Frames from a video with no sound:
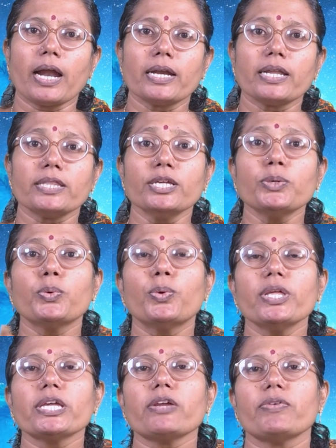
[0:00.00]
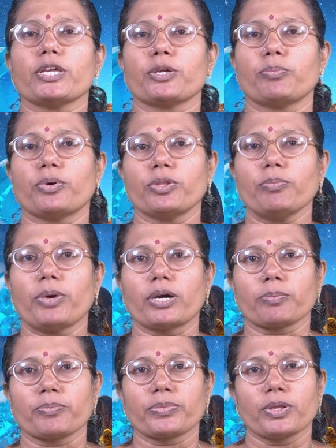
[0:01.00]
அல்லது குளிர வைக்கும் போது
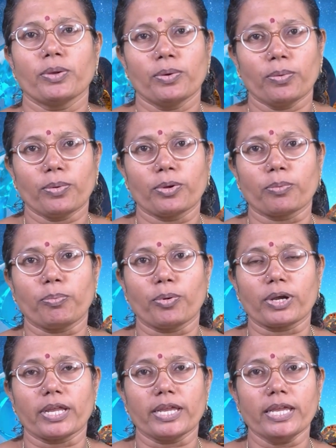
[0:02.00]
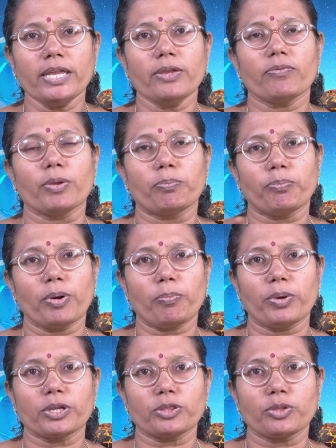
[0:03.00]
மாறும் ஒரு பொருளை
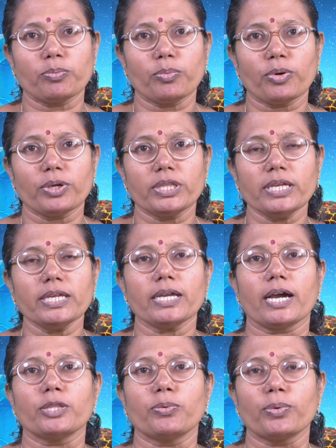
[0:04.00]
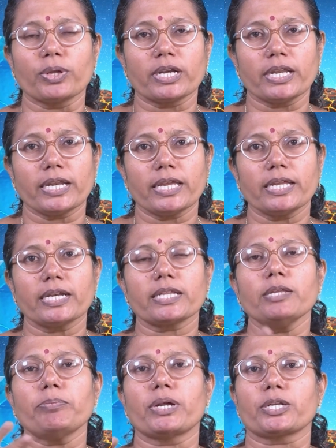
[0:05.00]
வெப்பப்படுத்தும் போது அது ஒரு
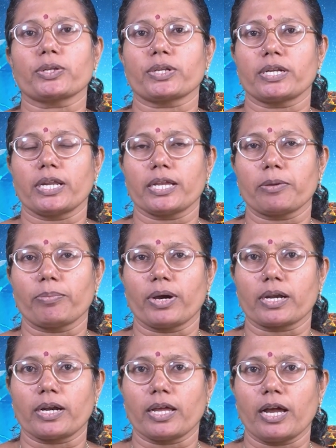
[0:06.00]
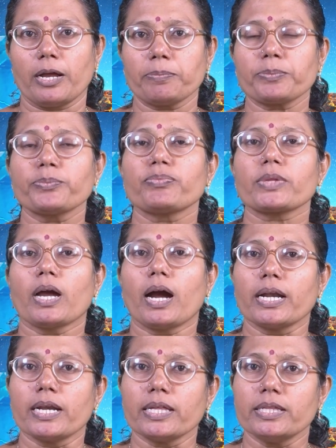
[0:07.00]
நிலையிலிருந்து மற்றொரு நிலைக்கு மாறலாம்
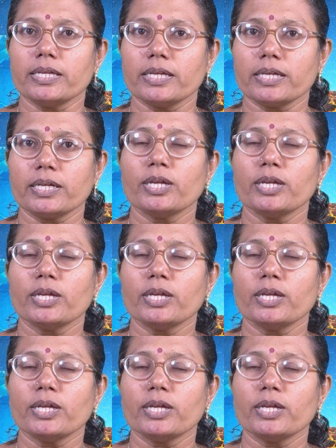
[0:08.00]
அல்லது